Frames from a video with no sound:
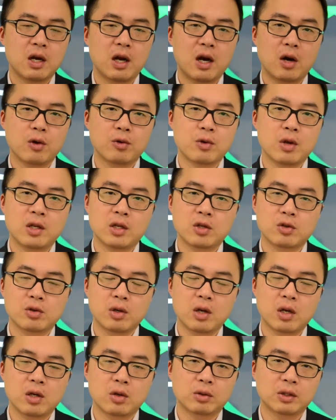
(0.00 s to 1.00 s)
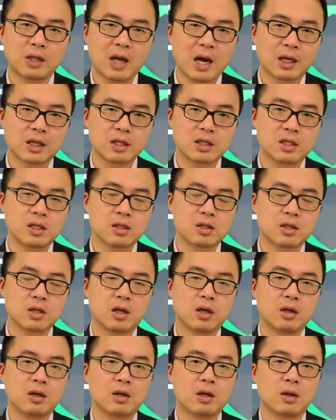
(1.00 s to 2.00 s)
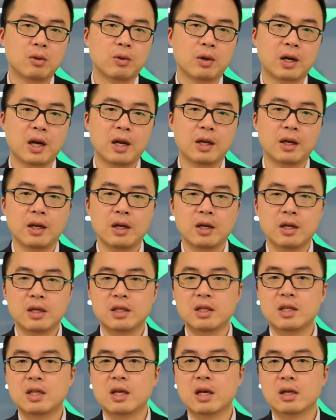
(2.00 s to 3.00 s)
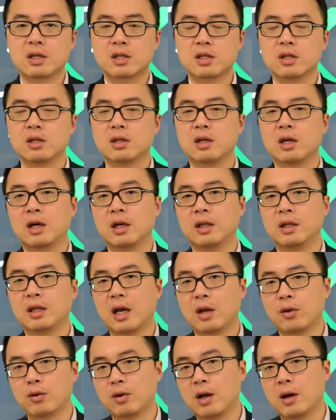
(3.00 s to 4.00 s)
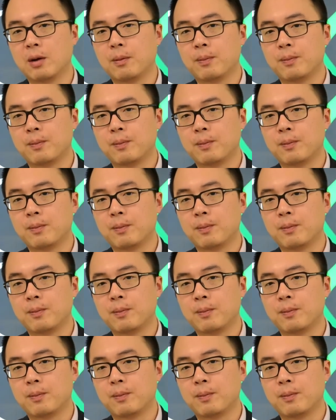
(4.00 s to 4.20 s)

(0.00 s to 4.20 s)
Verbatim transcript: 澳元你说要有大的起色，我看呢也是很难预料。